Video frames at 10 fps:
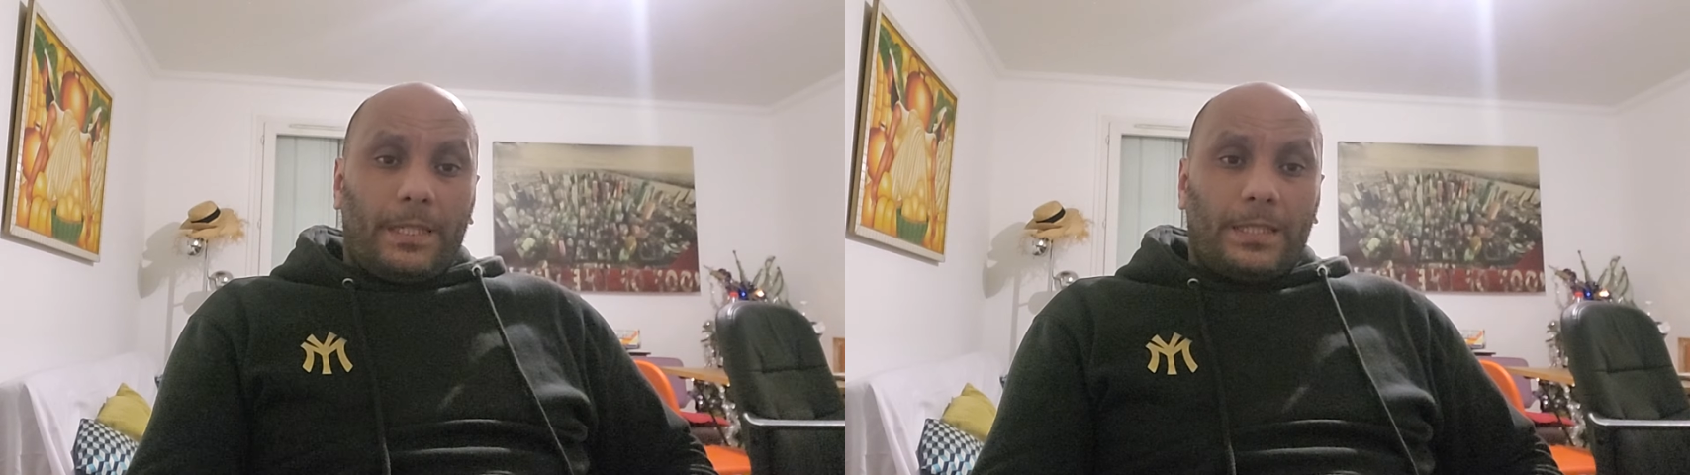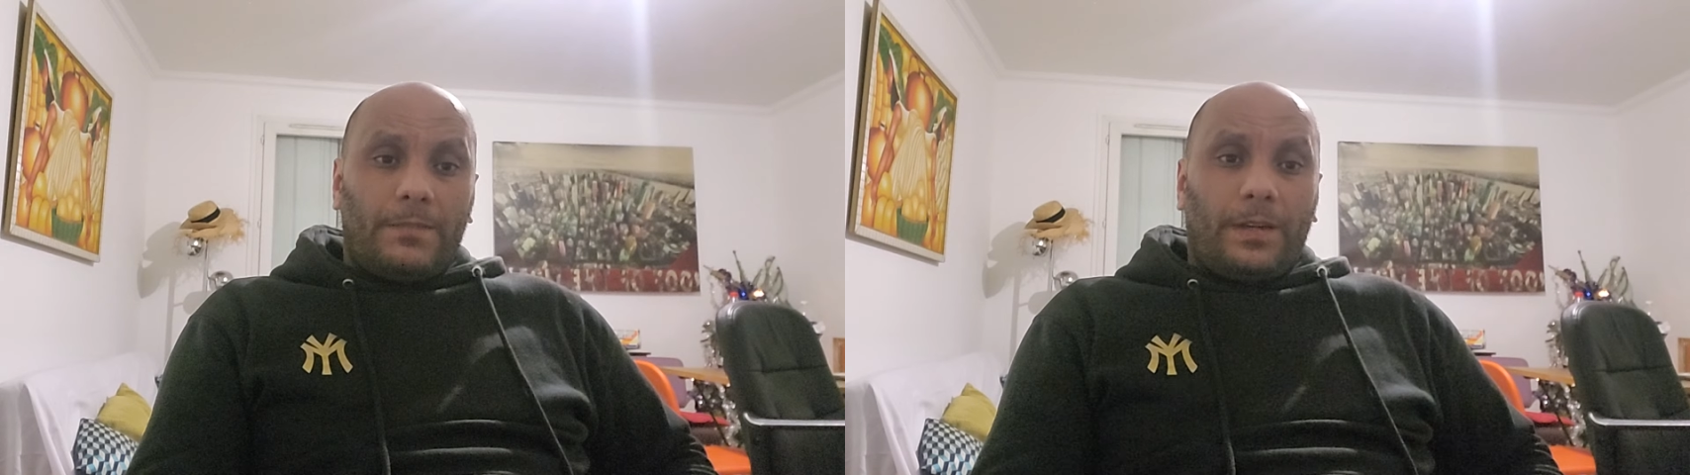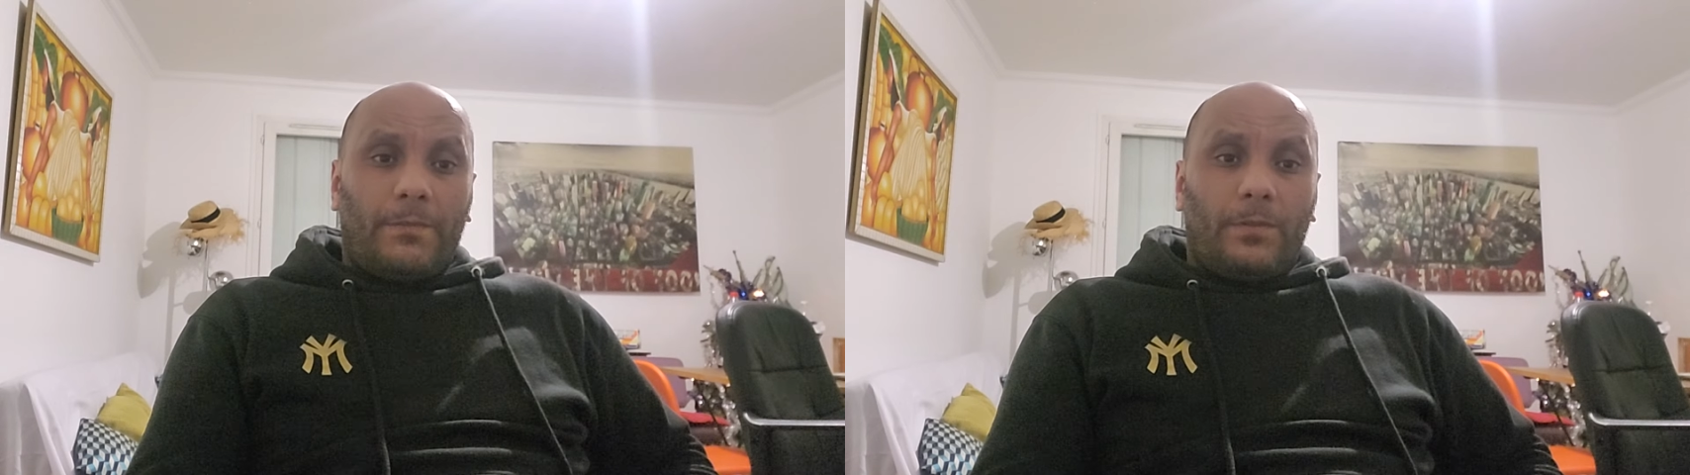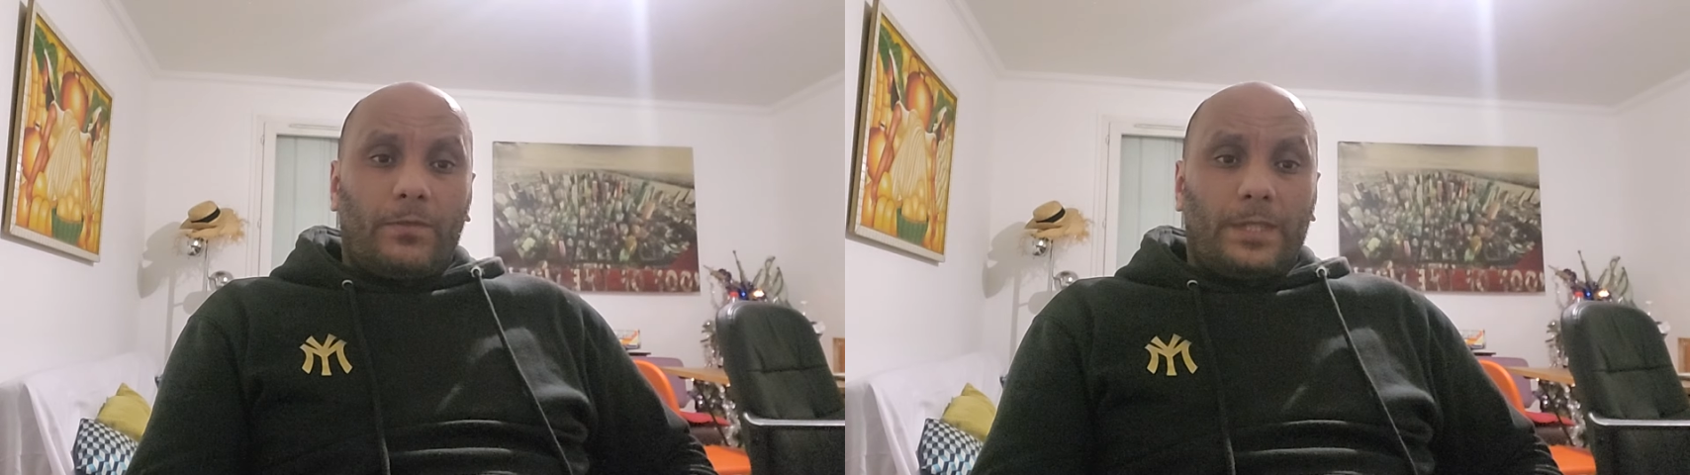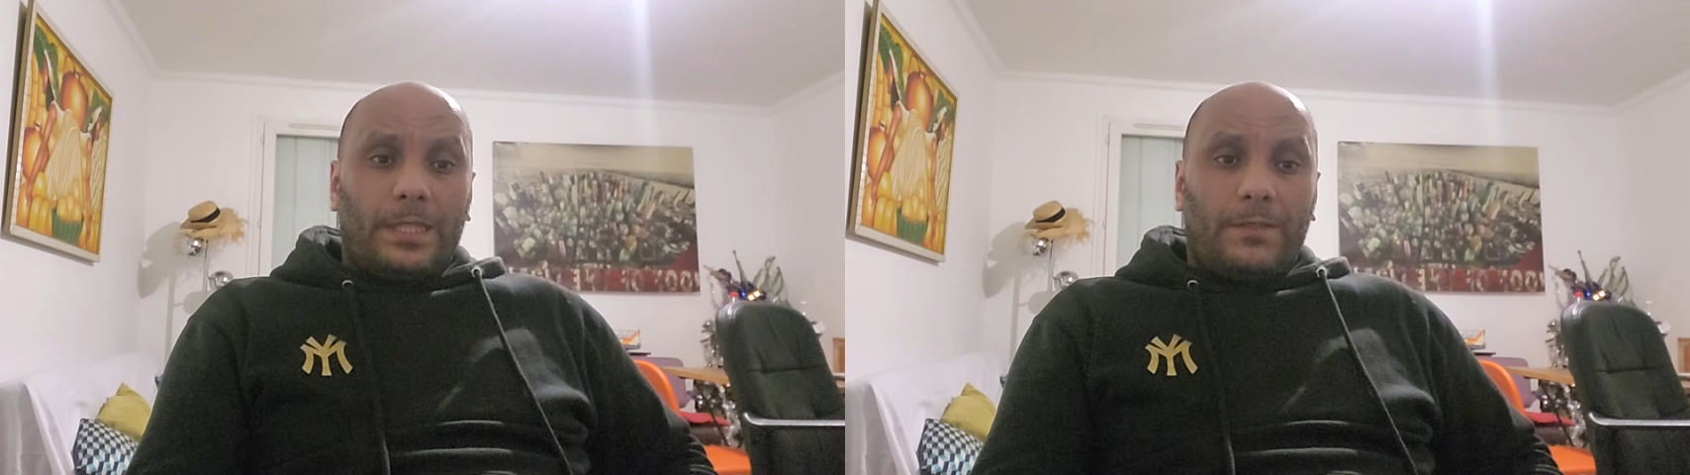Merci vraiment,
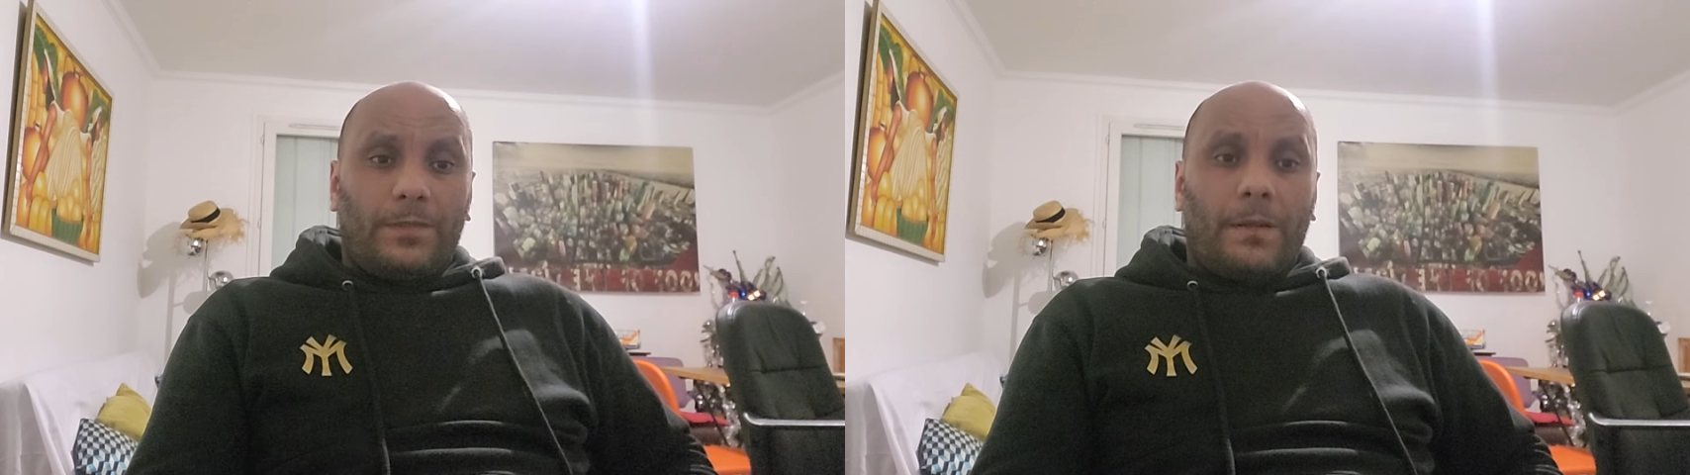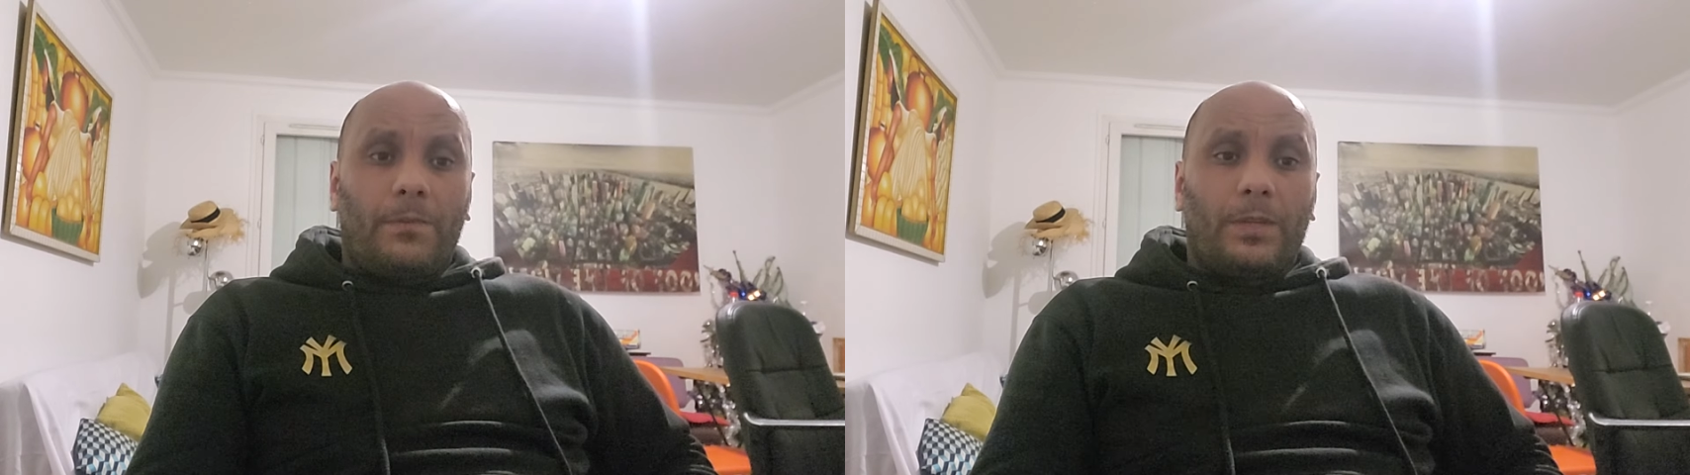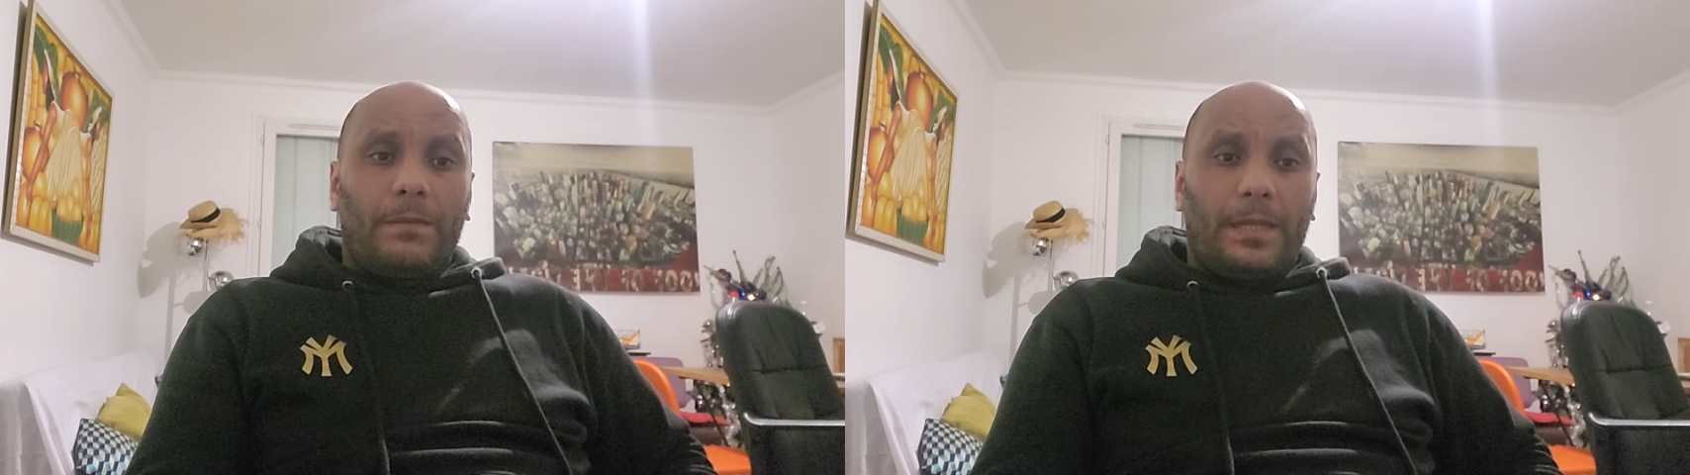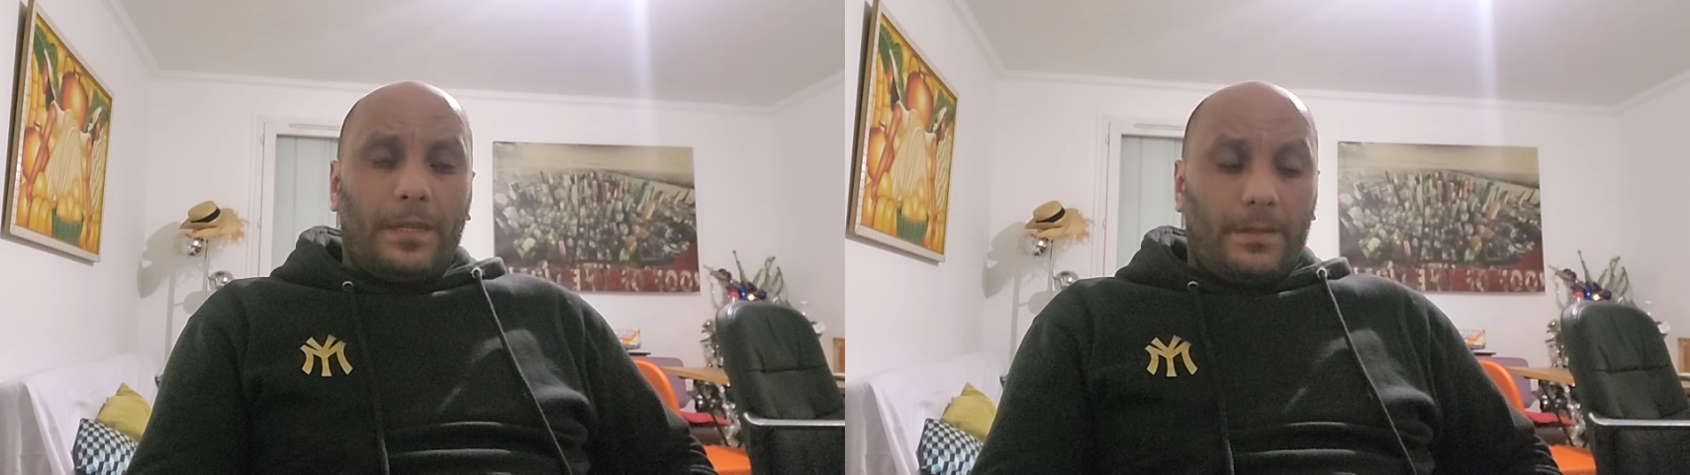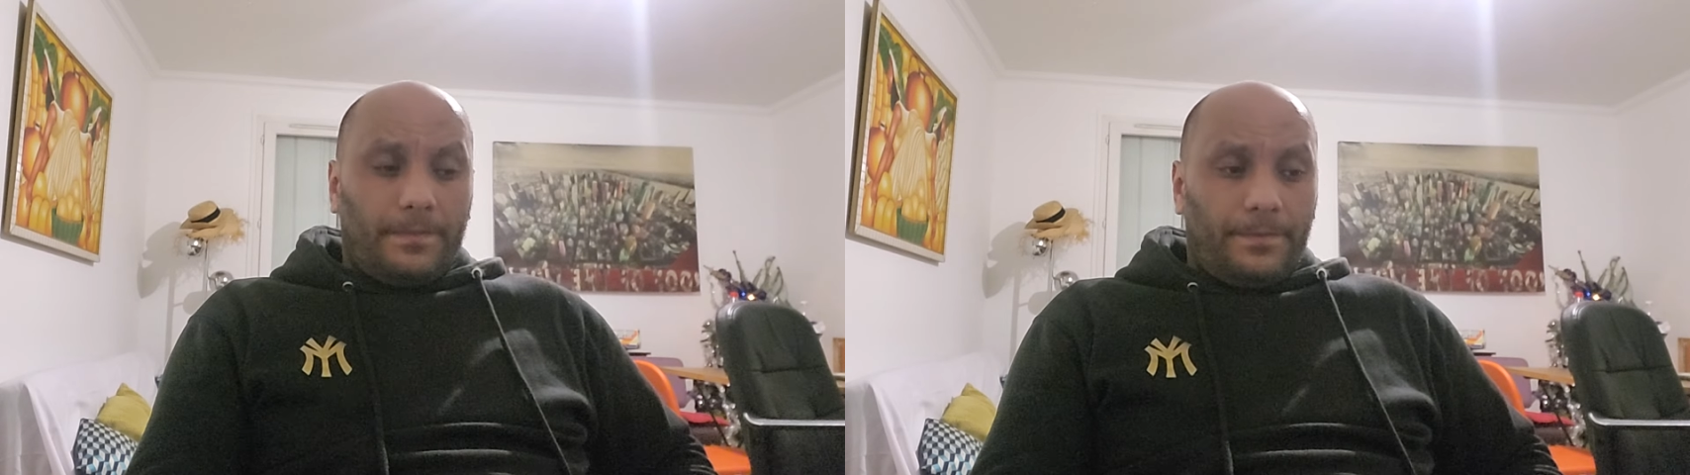vous êtes vraiment les
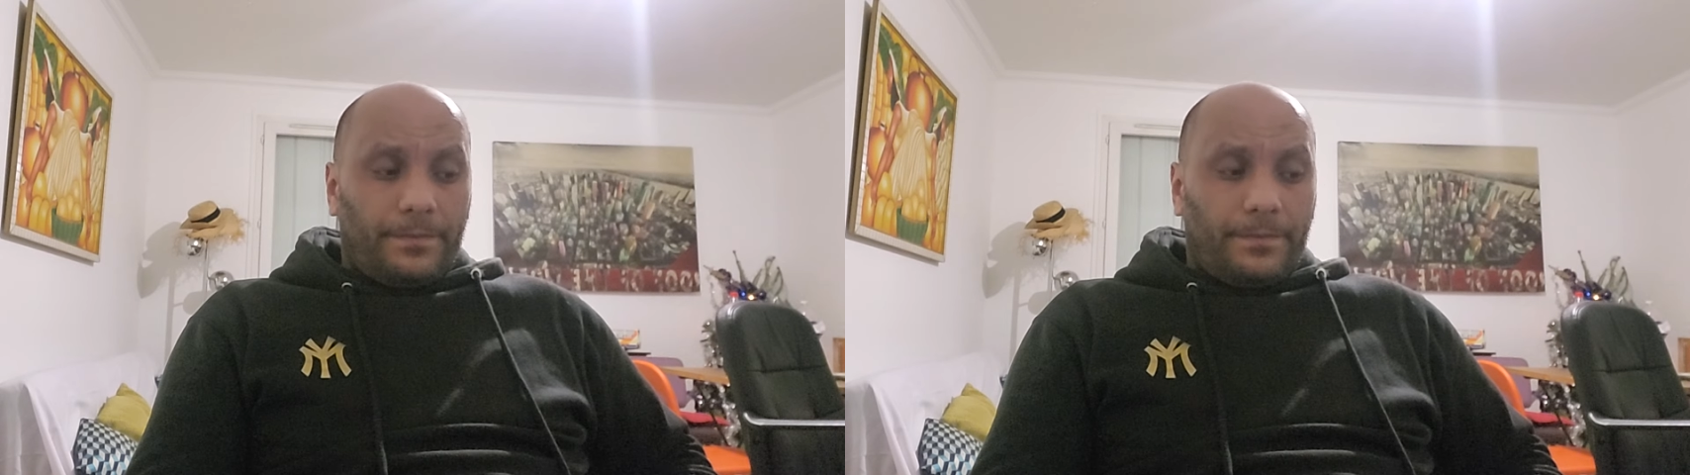meilleurs.